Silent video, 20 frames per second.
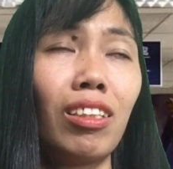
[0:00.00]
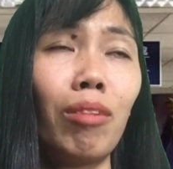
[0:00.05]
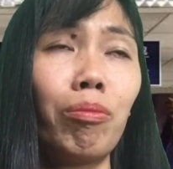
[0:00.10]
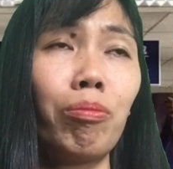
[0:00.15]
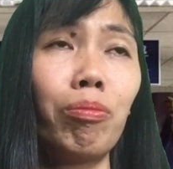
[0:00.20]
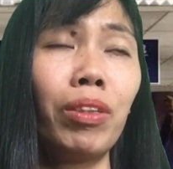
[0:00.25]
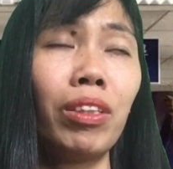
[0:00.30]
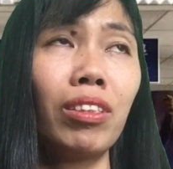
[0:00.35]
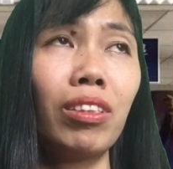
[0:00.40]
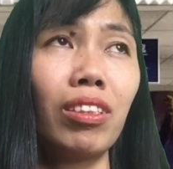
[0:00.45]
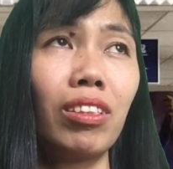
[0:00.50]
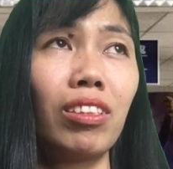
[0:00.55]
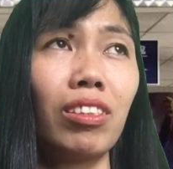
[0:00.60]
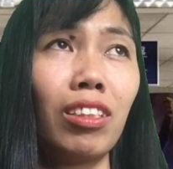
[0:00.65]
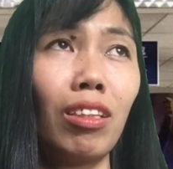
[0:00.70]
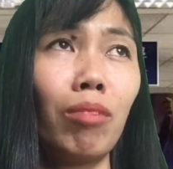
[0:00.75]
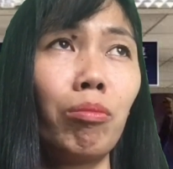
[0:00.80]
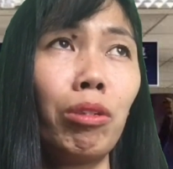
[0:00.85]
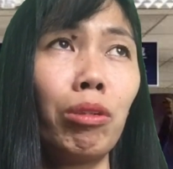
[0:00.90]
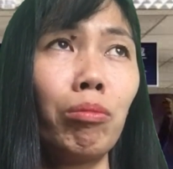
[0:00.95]
dapat
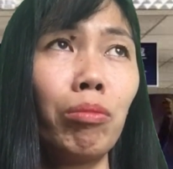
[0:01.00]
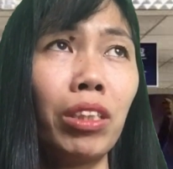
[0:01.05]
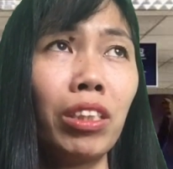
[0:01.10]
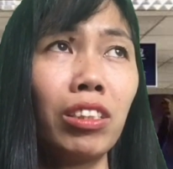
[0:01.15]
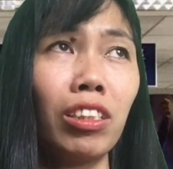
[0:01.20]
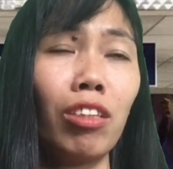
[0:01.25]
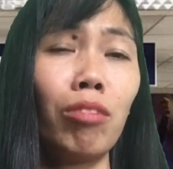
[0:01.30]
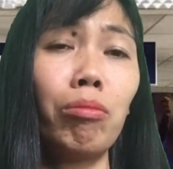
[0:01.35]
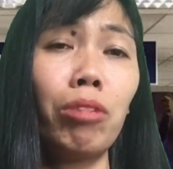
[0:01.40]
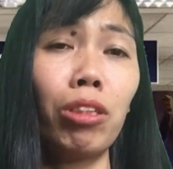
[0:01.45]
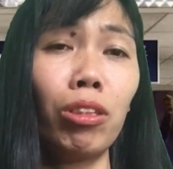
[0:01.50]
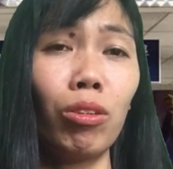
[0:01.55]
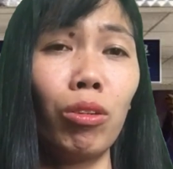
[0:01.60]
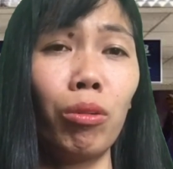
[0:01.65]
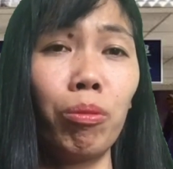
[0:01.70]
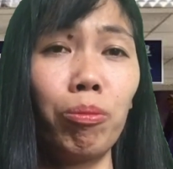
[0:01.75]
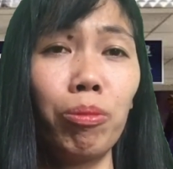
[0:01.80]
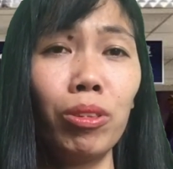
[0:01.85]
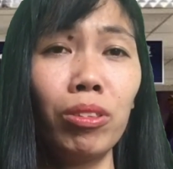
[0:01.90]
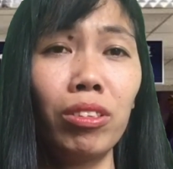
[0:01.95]
sa ibang bansa yung
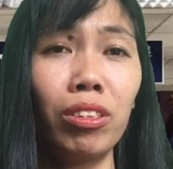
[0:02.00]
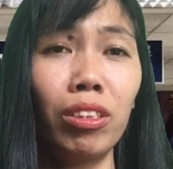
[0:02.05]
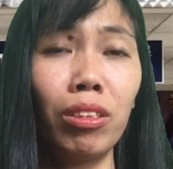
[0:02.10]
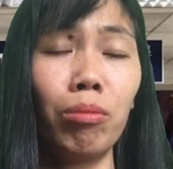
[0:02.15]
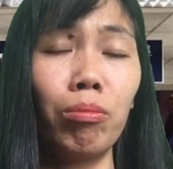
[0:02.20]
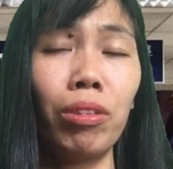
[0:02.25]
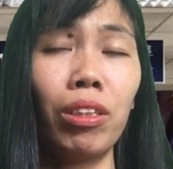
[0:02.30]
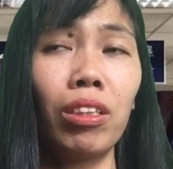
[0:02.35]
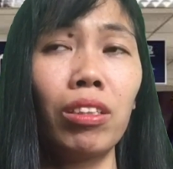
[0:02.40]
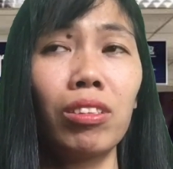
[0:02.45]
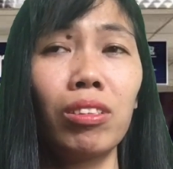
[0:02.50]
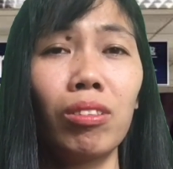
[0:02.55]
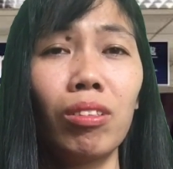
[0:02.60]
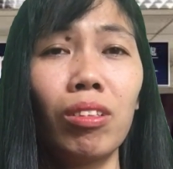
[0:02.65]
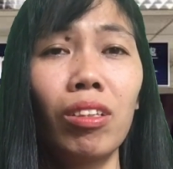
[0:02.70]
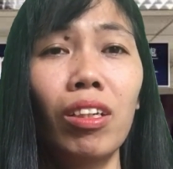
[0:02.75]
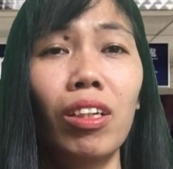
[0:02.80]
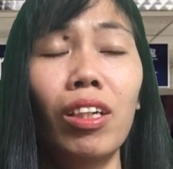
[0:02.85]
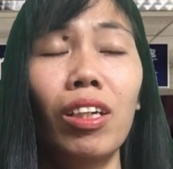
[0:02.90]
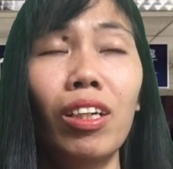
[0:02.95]
mag-upload, di ba So,
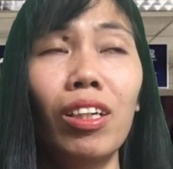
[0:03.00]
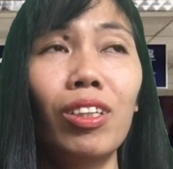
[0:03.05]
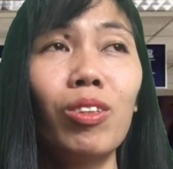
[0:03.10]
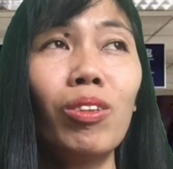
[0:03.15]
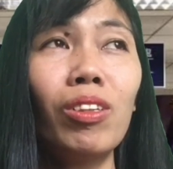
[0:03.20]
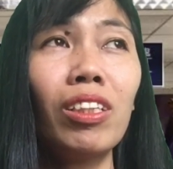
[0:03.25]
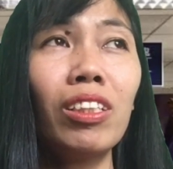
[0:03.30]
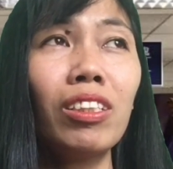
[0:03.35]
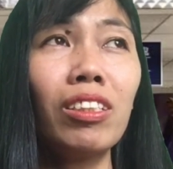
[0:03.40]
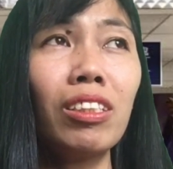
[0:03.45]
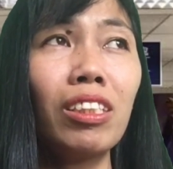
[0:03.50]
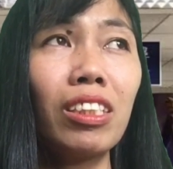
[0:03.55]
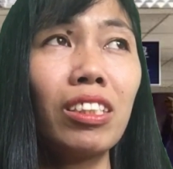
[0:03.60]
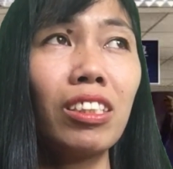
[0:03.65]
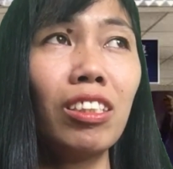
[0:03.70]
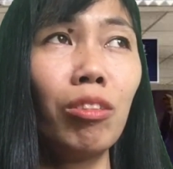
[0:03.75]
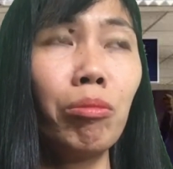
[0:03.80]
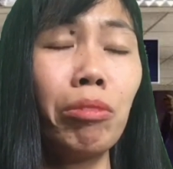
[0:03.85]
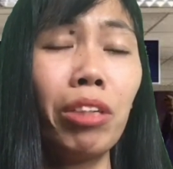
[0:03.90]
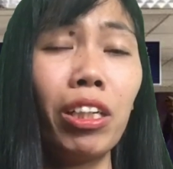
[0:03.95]
yun lang
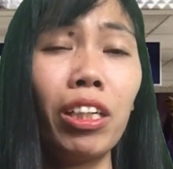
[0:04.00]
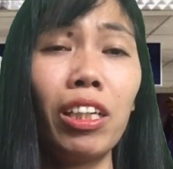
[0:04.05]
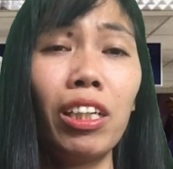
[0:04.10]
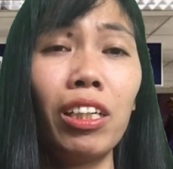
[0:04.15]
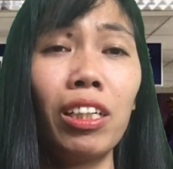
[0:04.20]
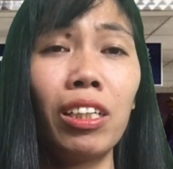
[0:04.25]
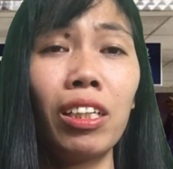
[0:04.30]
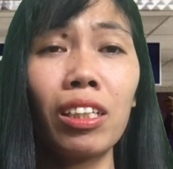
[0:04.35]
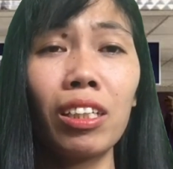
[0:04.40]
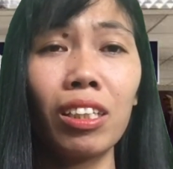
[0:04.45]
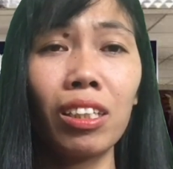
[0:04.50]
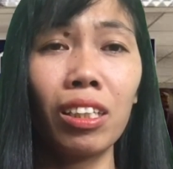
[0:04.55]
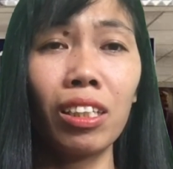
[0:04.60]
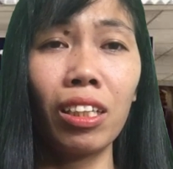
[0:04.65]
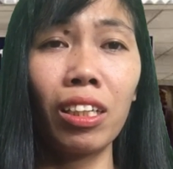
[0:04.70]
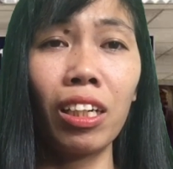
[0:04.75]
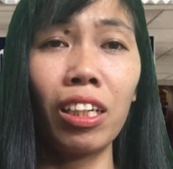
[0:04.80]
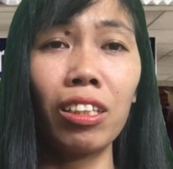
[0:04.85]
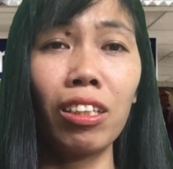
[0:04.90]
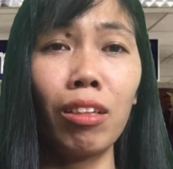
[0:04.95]
kasi yung mga hinanakit
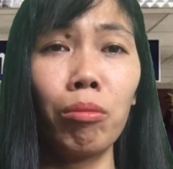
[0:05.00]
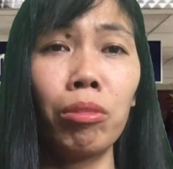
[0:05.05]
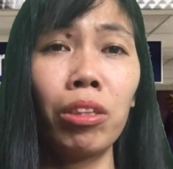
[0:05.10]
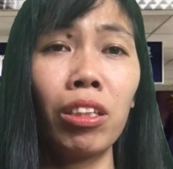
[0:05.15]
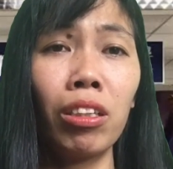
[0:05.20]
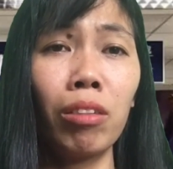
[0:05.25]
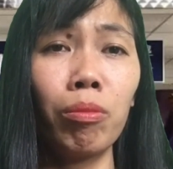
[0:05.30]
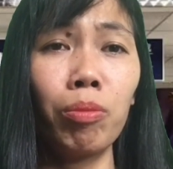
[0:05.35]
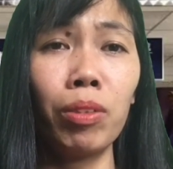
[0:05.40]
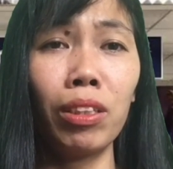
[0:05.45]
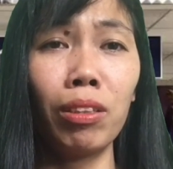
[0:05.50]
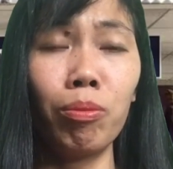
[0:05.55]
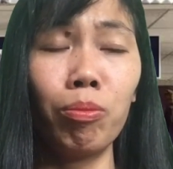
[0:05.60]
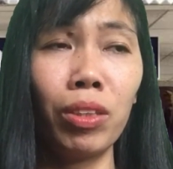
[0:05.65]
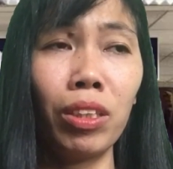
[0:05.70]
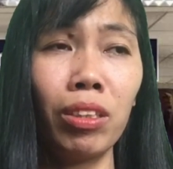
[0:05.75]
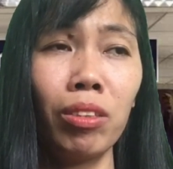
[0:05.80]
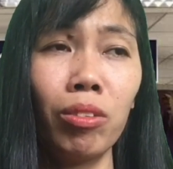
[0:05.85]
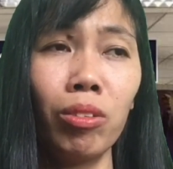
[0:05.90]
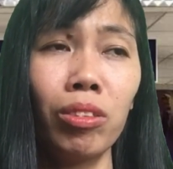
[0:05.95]
ng ating mga
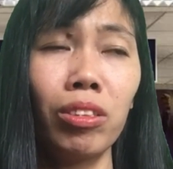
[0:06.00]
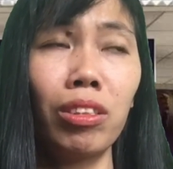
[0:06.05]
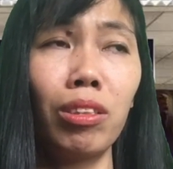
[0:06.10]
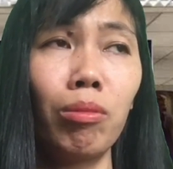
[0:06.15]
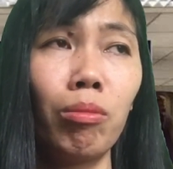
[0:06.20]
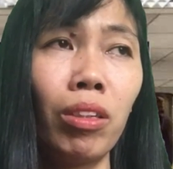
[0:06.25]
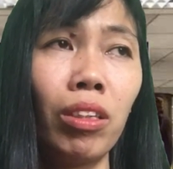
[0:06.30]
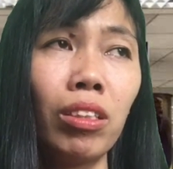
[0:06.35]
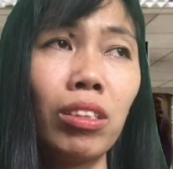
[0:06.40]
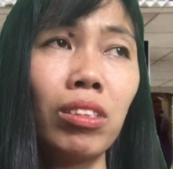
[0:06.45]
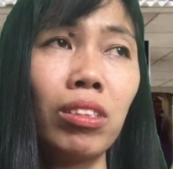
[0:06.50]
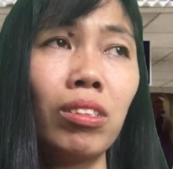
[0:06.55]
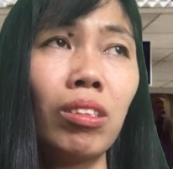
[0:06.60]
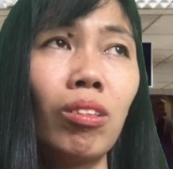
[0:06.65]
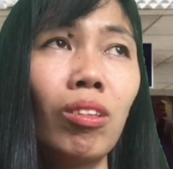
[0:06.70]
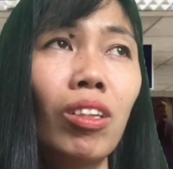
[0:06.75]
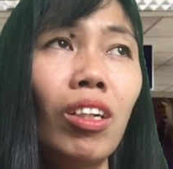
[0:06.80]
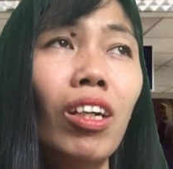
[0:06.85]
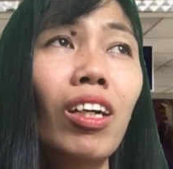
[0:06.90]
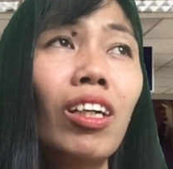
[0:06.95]
Pilipino, di ba
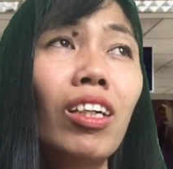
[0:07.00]
So,